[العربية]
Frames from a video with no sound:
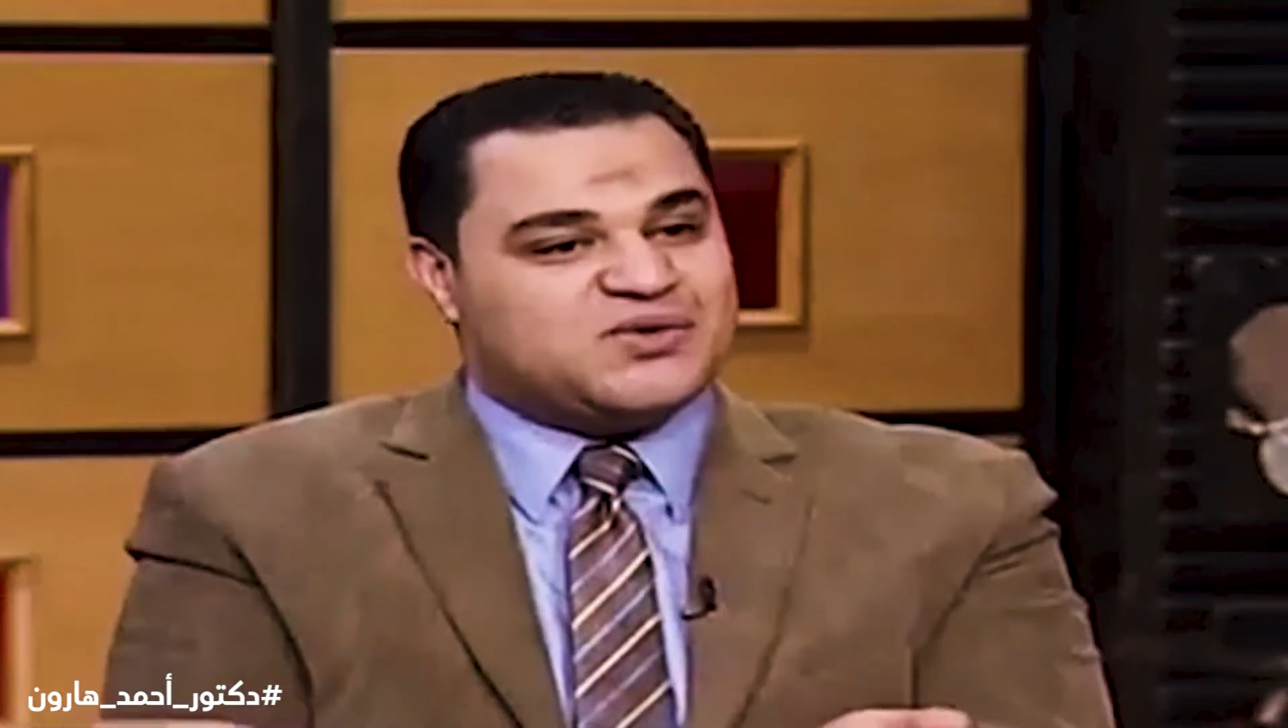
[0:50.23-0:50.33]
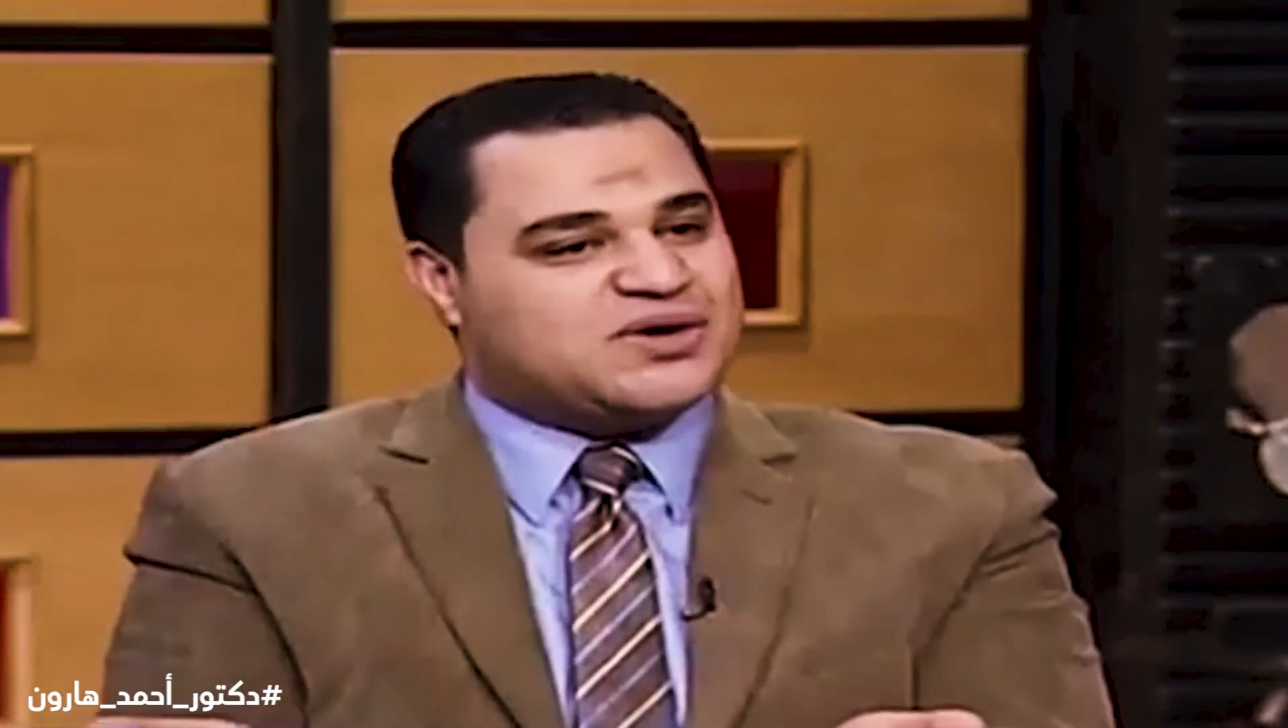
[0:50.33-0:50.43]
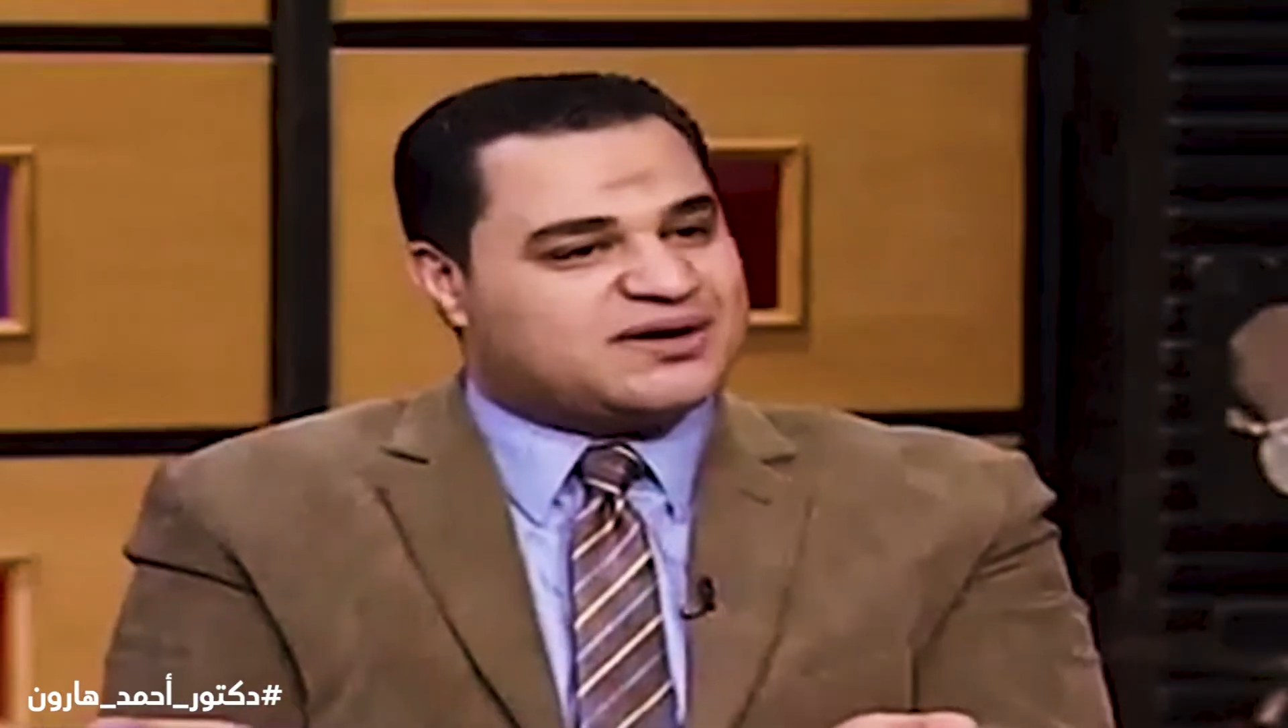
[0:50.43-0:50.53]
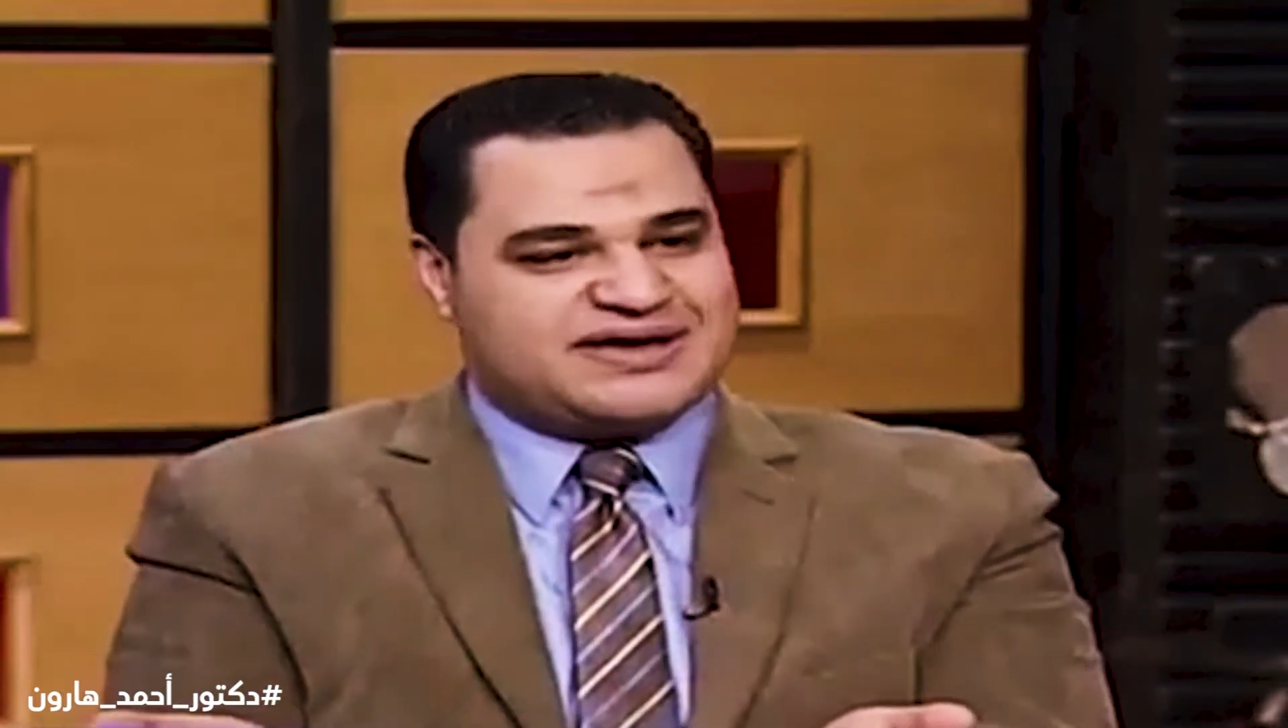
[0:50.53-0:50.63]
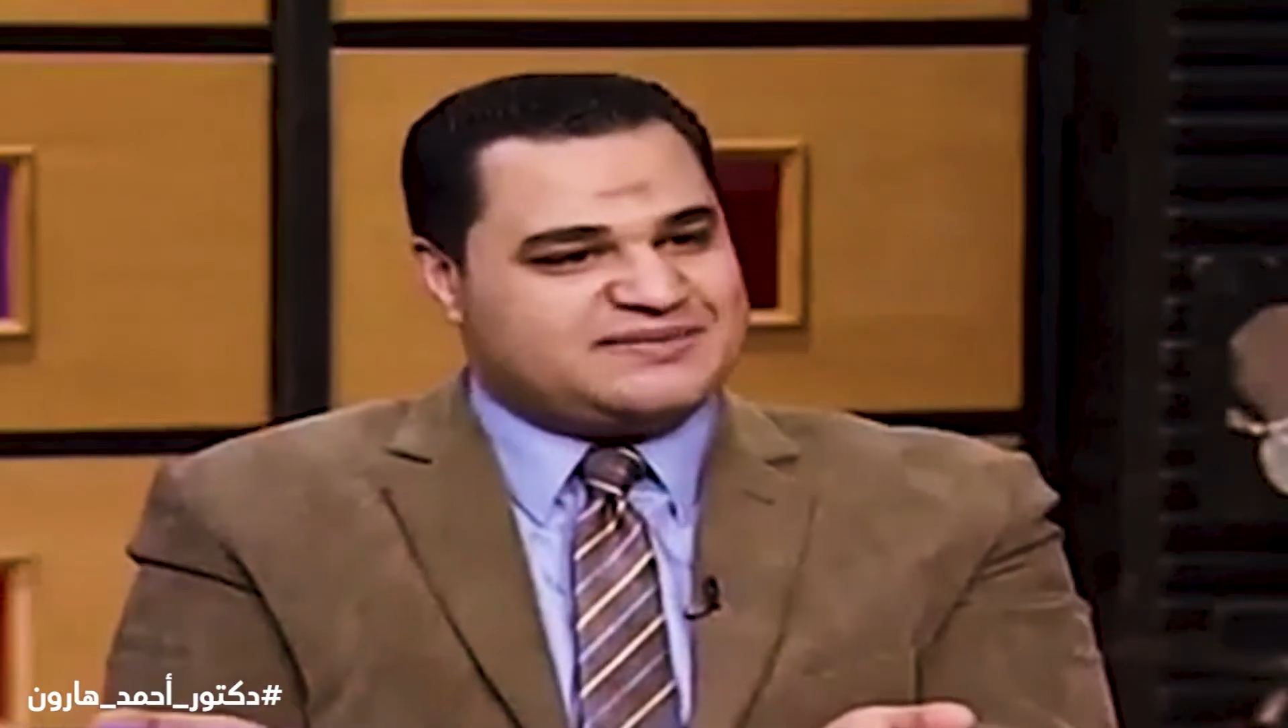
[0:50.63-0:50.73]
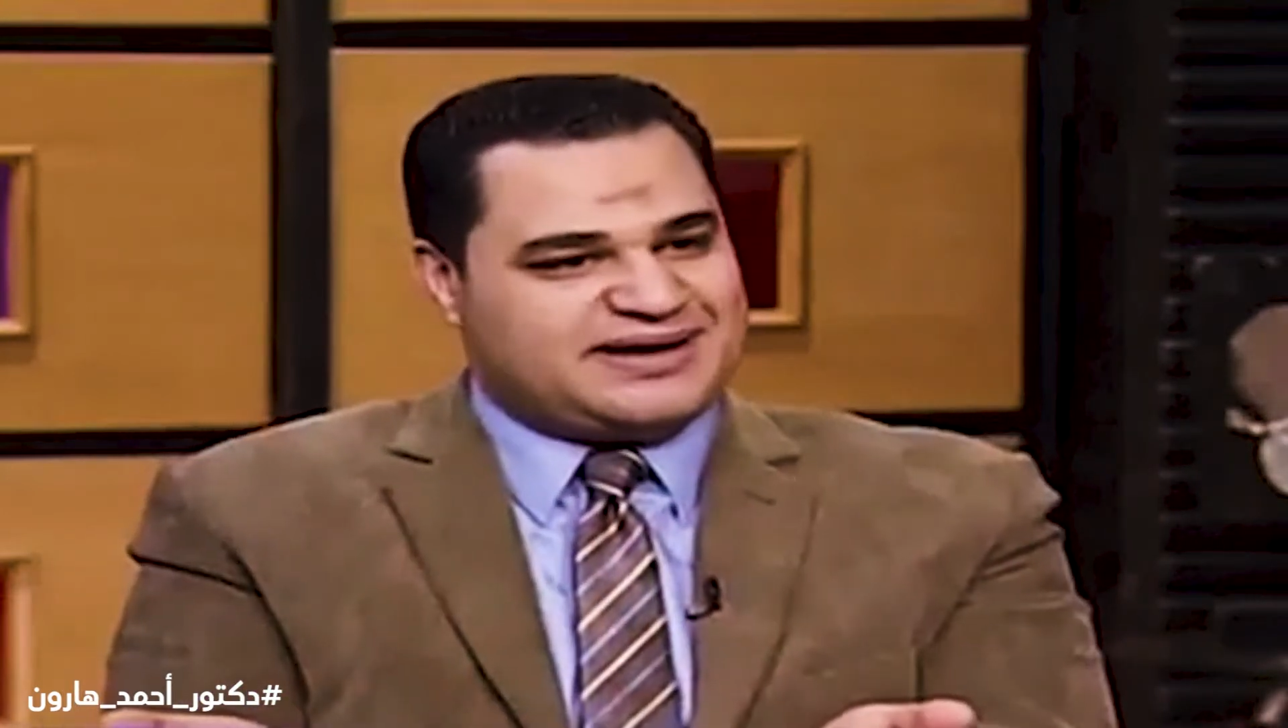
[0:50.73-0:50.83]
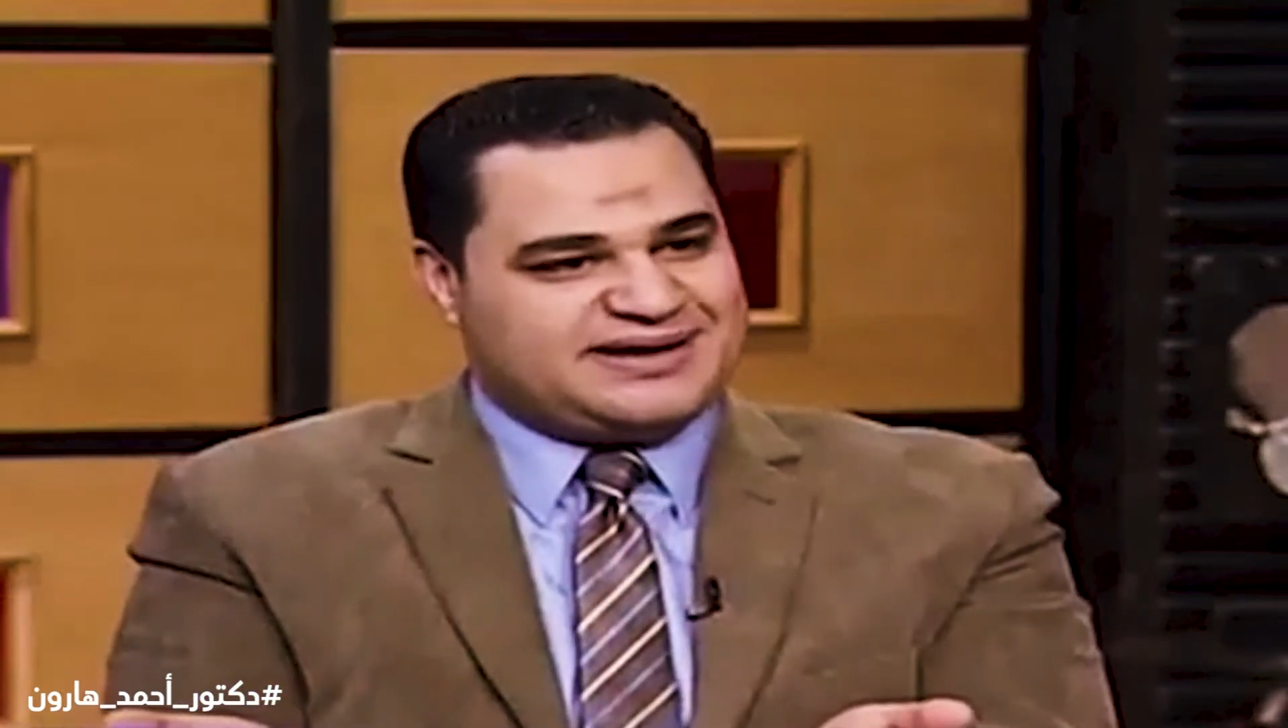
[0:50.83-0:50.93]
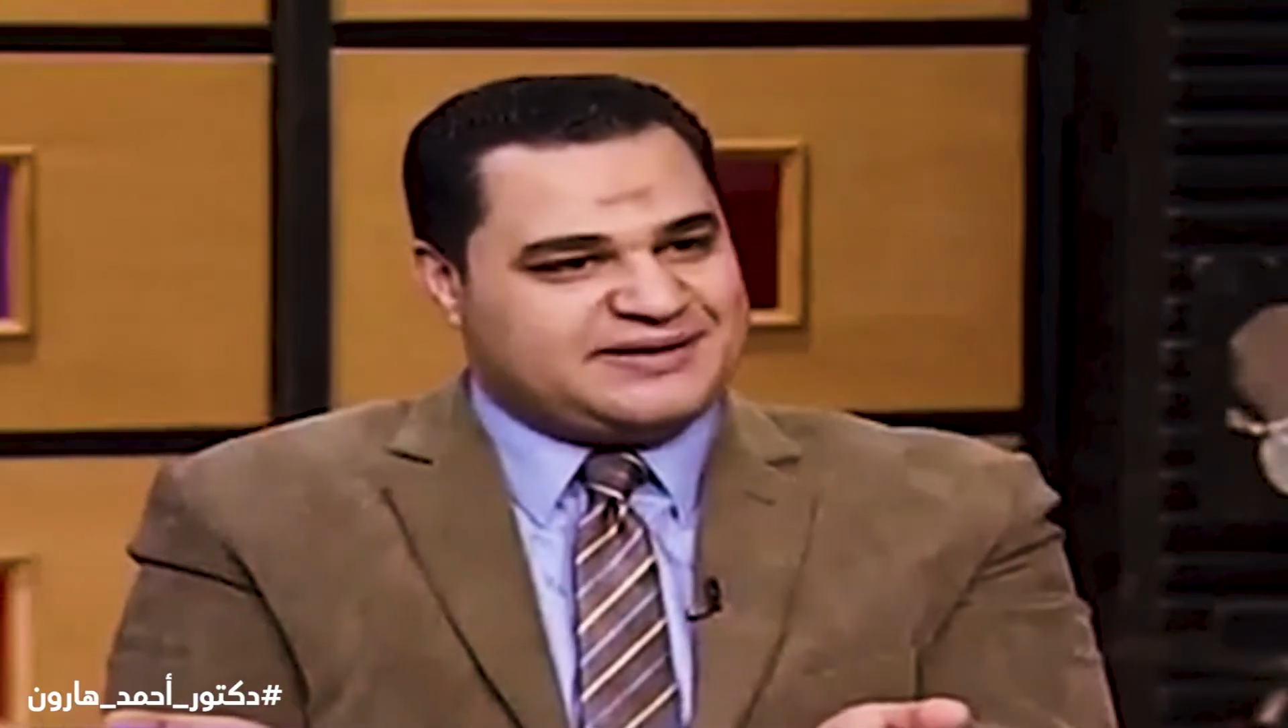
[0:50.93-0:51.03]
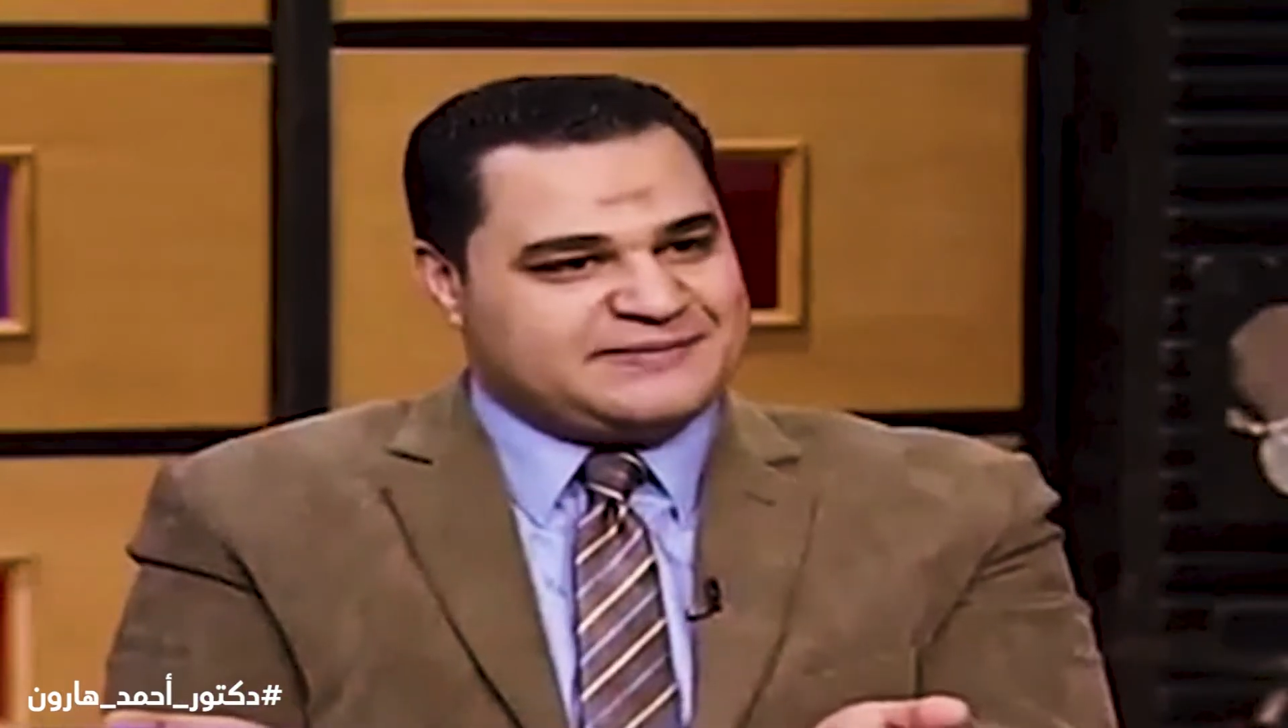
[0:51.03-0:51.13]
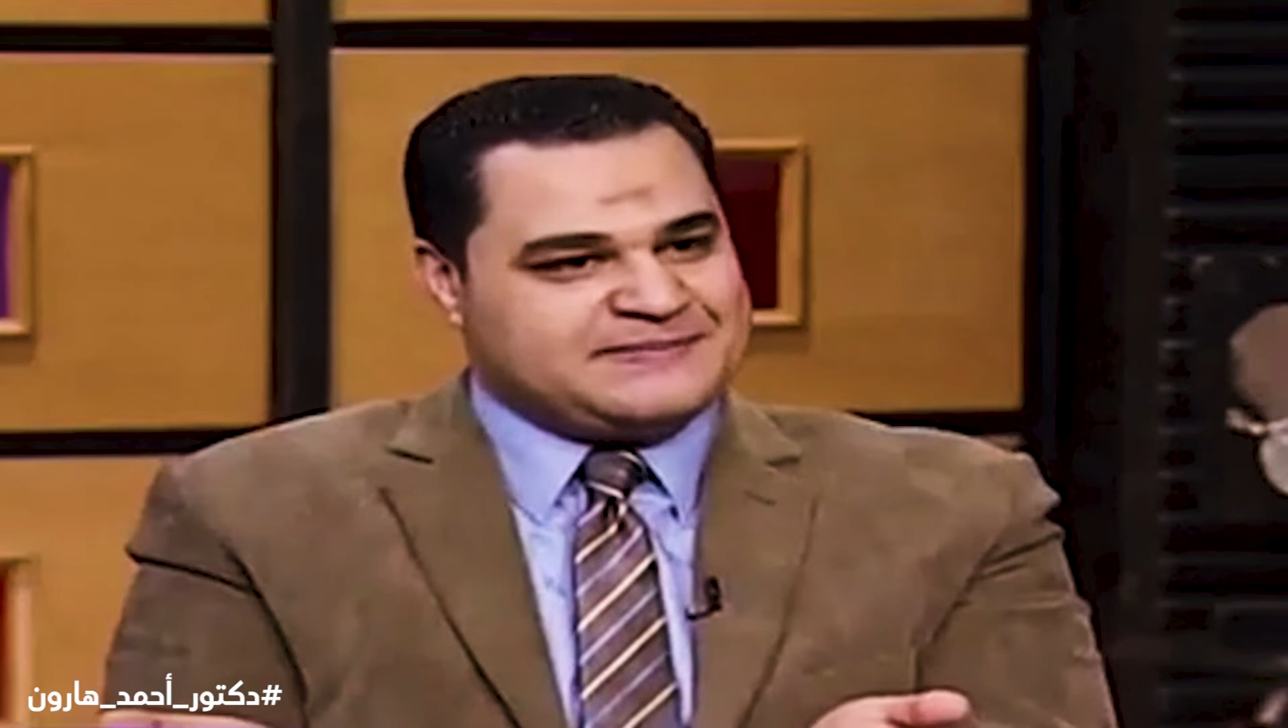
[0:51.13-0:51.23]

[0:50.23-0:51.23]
وهو قائم عليه